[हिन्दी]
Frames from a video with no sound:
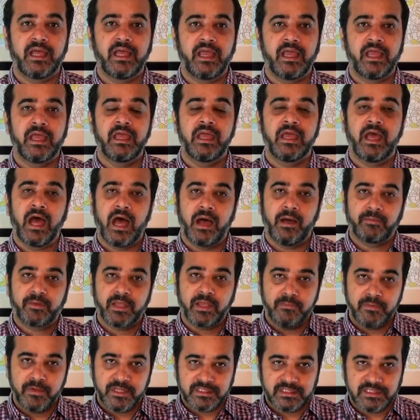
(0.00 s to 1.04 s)
है आपके
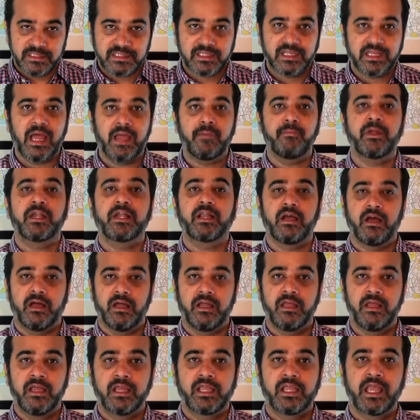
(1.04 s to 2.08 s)
बिजनेस क्लाइमेट का
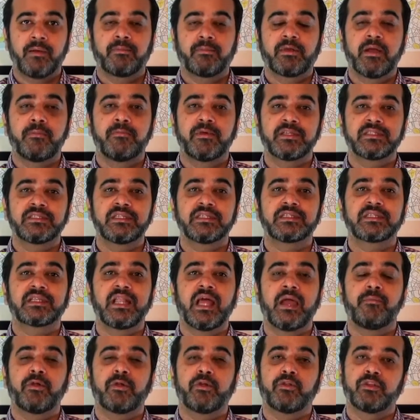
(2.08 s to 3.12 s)
कि आपका बिजनेस
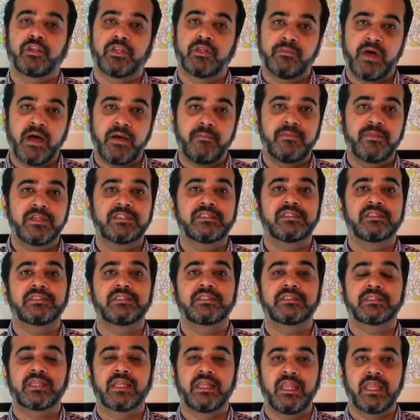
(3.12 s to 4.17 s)
क्लाइमेट उन तमाम
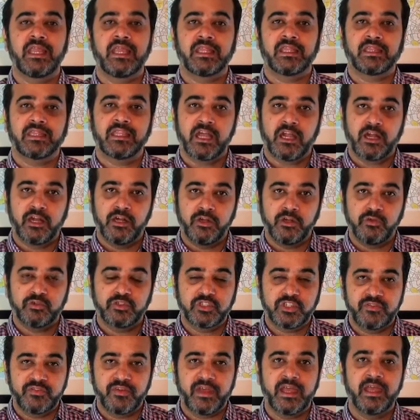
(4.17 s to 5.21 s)
बिजनेसेस के लिए कितना
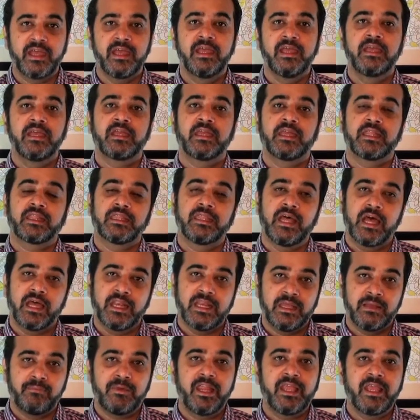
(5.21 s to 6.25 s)
कंड्यूसिव है कितना
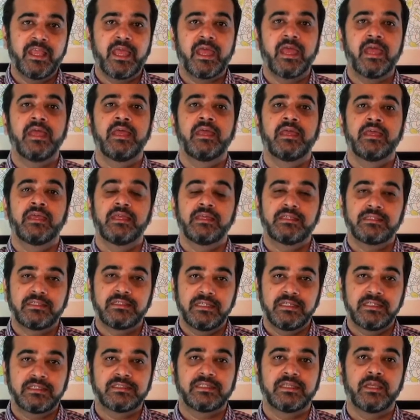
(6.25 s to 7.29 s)
इनेबलिंग है इस
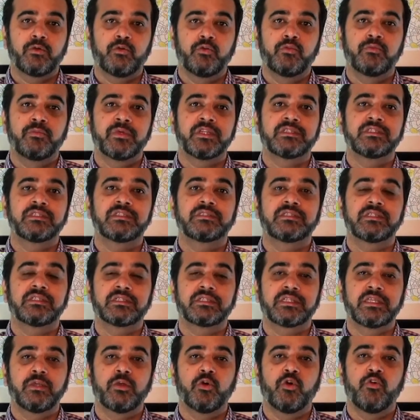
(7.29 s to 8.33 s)
चीज़ से उन बिजनेसेस
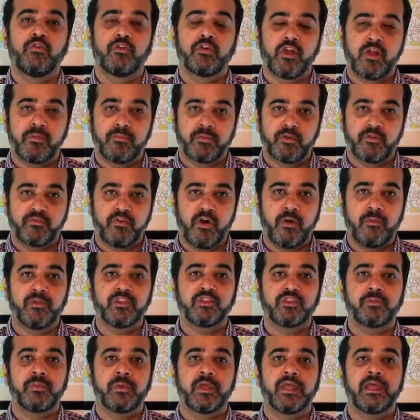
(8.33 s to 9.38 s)
की ओवरऑल
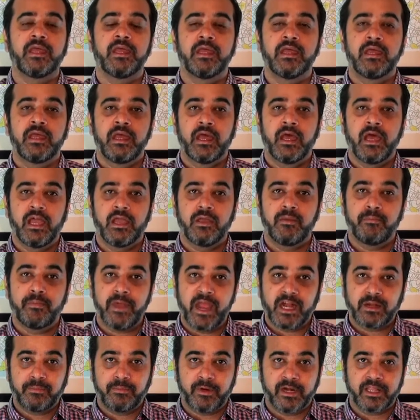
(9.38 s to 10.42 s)
परफॉर्मेंस पे
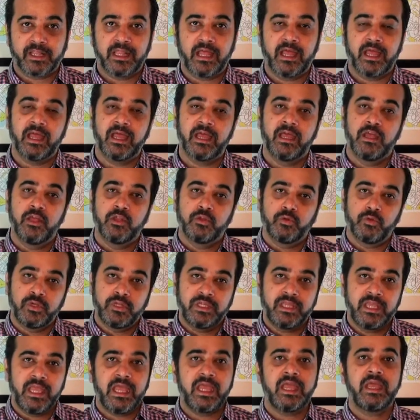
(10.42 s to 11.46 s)
इम्पैक्ट पड़ता है तो
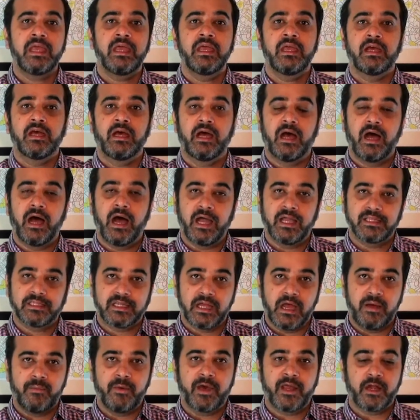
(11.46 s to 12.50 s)
ये आज
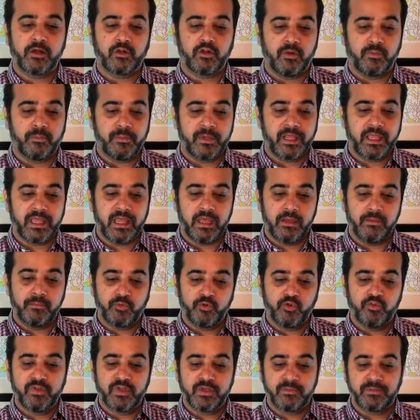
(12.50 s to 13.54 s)
का हमारा टॉपिक है
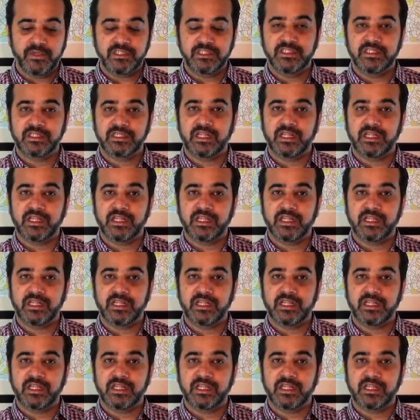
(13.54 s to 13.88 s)
इम्प्रूविंग बिजनेस